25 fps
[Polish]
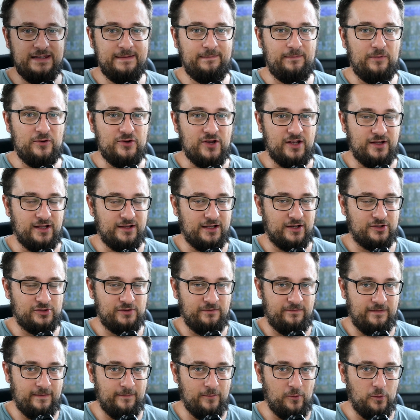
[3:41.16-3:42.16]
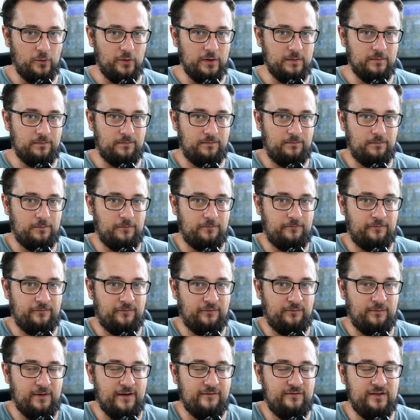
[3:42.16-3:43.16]
nie posiada także fabuły.
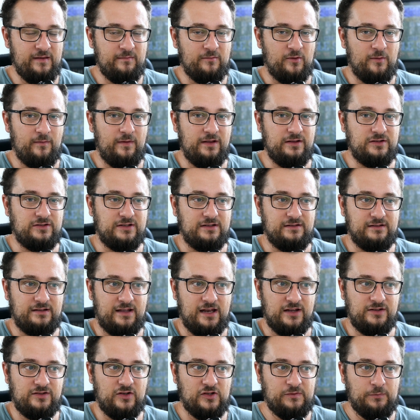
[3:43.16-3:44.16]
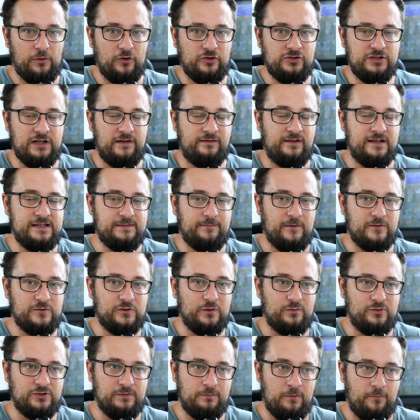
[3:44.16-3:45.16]
W pewnym momencie gra się rozpoczyna w ten
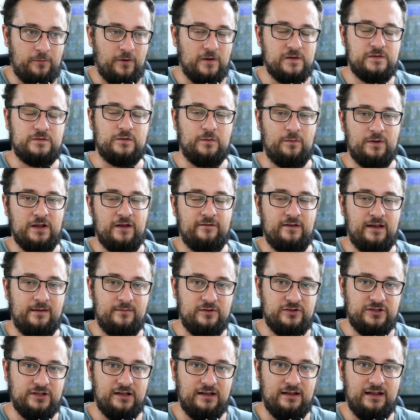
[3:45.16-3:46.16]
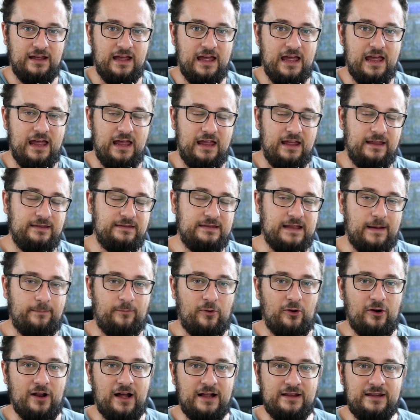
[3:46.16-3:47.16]
sposób, że po prostu pojawiamy się na
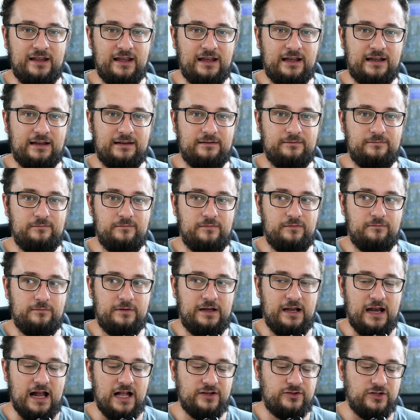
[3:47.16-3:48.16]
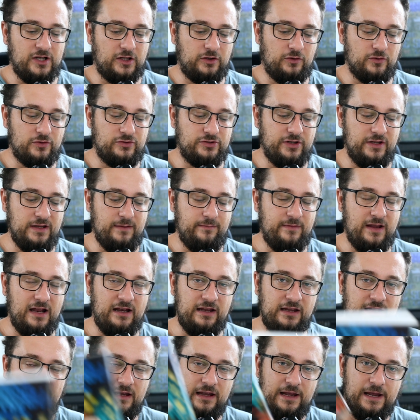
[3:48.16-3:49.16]
polanie. Gracze, którzy nie
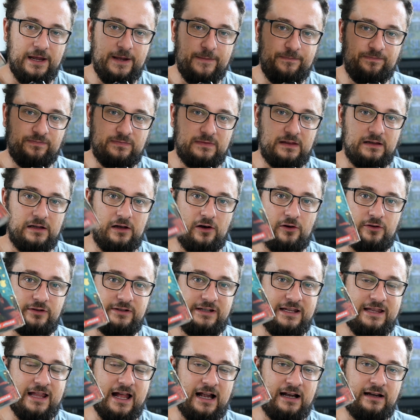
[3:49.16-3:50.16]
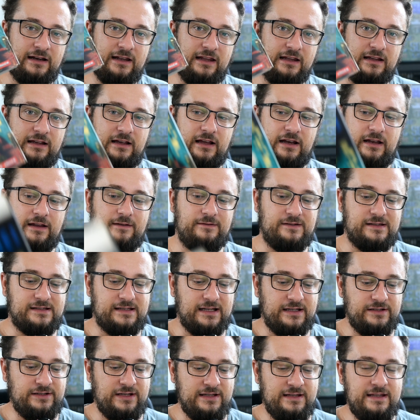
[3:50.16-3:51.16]
mieli oryginalnej gry, w
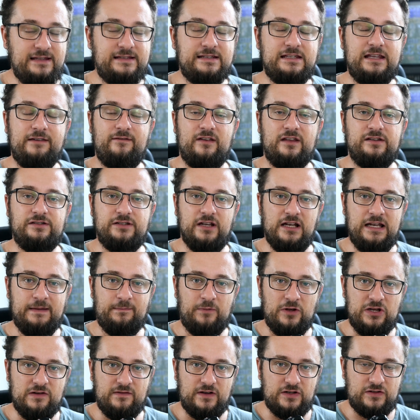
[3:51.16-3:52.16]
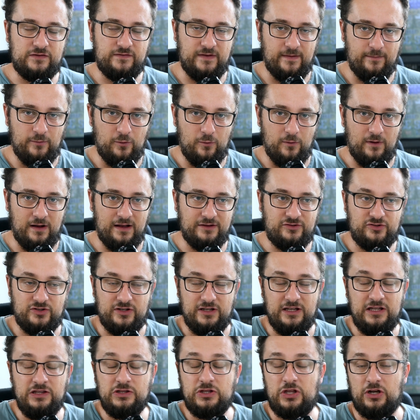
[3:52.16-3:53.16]
zasadzie nic nie wiedzieli, ponieważ fabuła czy
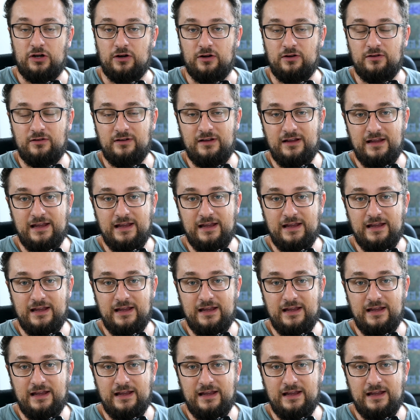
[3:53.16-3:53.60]
intro